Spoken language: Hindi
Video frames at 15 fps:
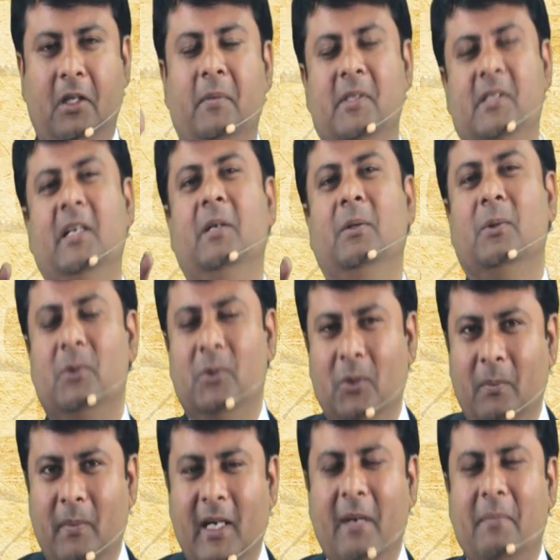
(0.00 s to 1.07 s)
नमस्कार
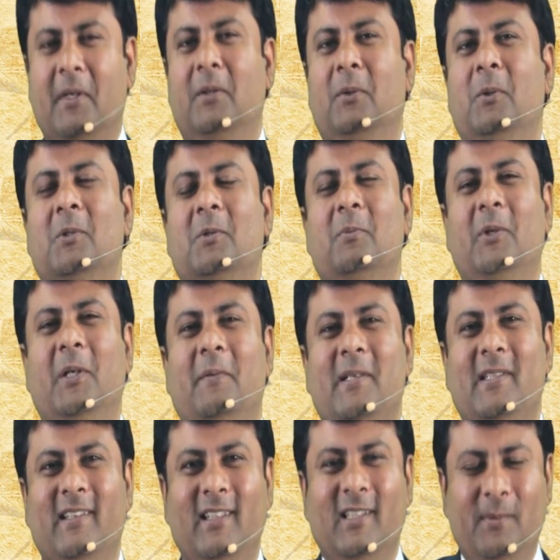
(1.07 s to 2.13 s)
दोस्तों मैं आपका दोस्त
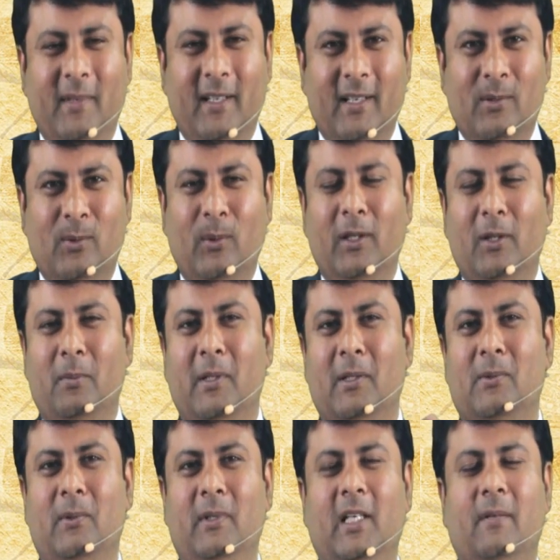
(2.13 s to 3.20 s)
मोटिवेशनल स्पीकर सोहल
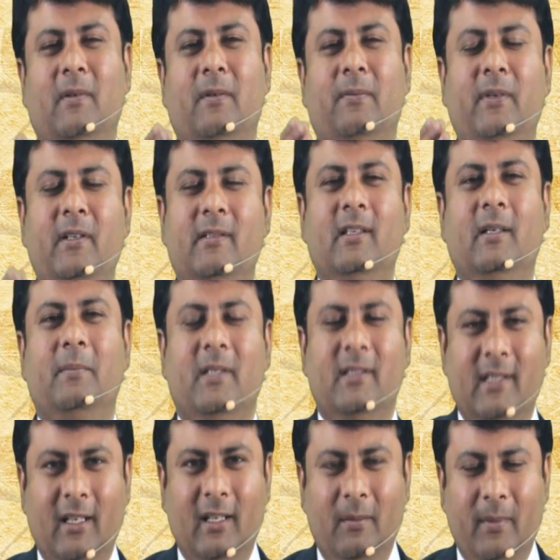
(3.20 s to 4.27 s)
कुमार सोनी एक बार फिर से
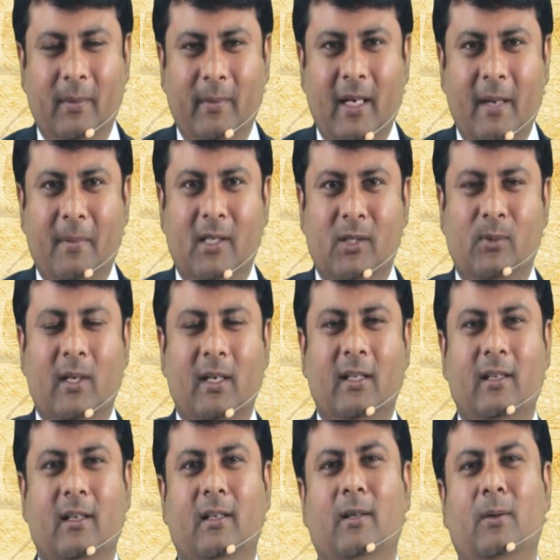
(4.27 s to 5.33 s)
अपने चैनल में मैं आपका
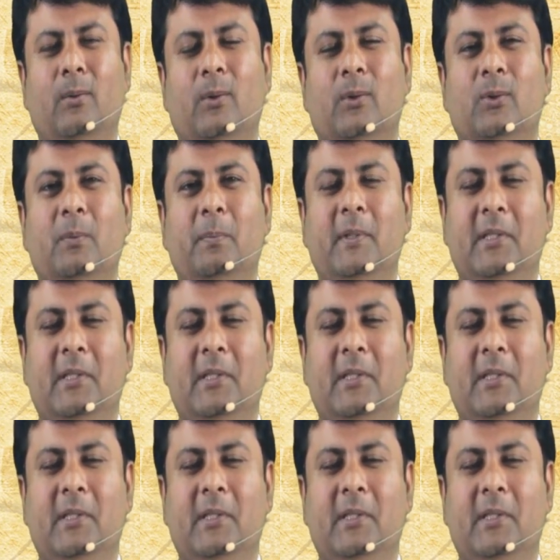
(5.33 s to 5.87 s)
स्वागत करता हूं दोस्तों